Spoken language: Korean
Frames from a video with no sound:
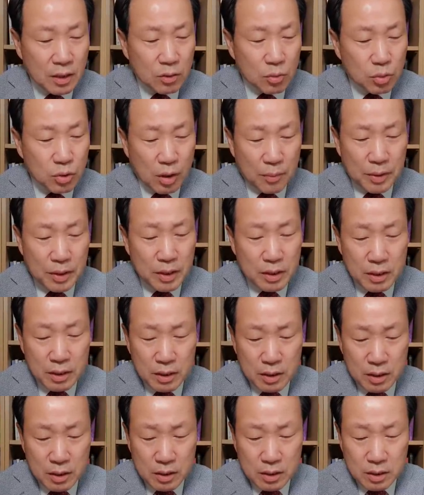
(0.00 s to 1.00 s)
그 다음에
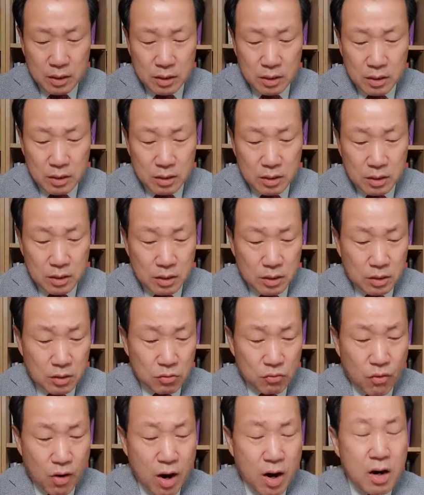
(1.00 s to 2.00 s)

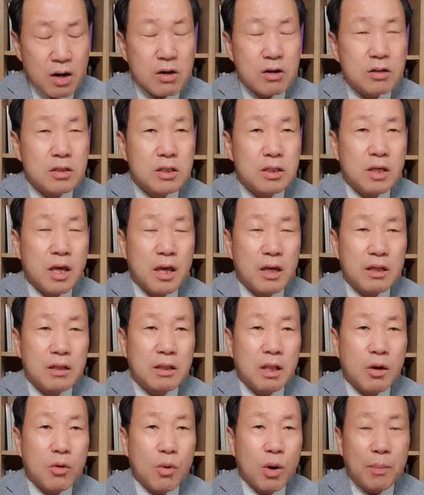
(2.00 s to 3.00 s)
과거의
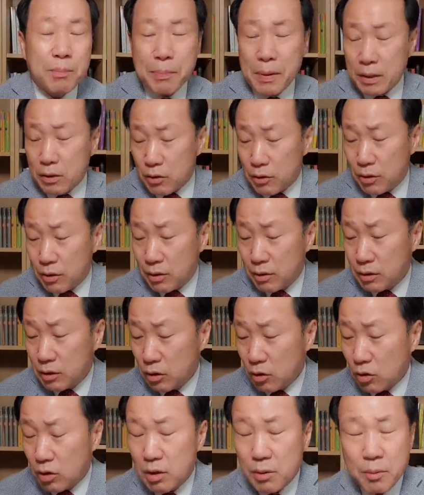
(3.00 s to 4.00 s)
행태와 발언
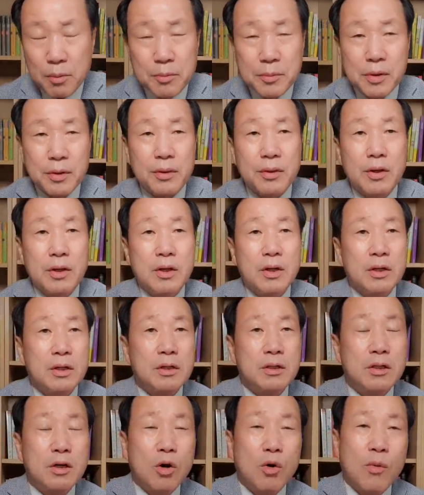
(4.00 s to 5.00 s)
여기에 보면
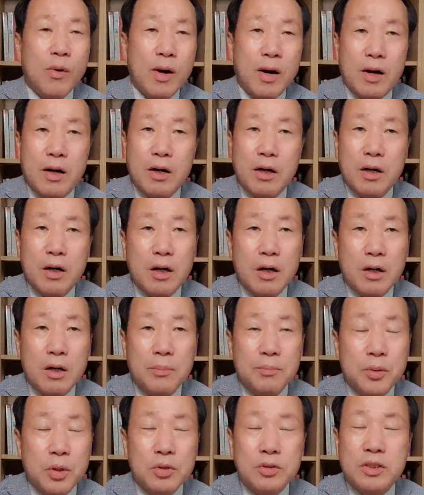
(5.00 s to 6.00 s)
그거와
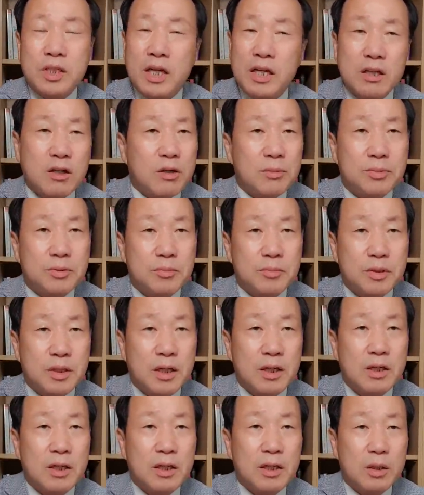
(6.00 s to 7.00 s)
별 차이가
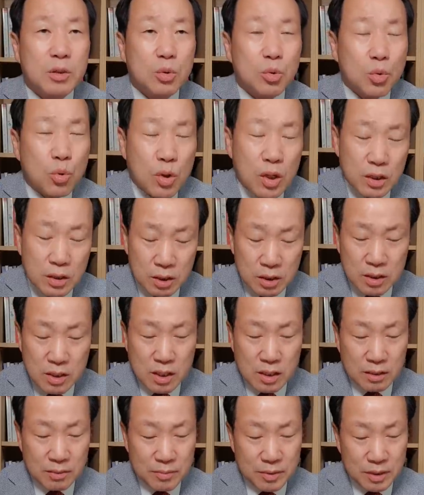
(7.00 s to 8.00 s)
없습니다. 똑같은
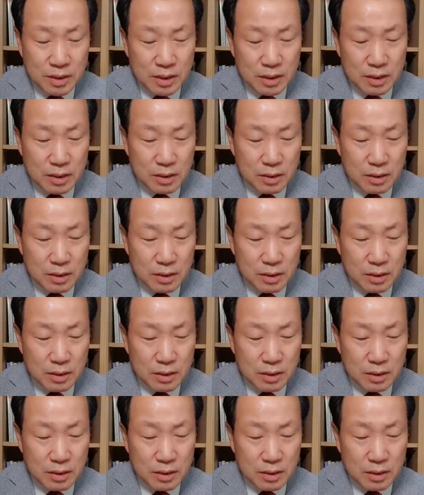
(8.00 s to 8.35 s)
얘기입니다.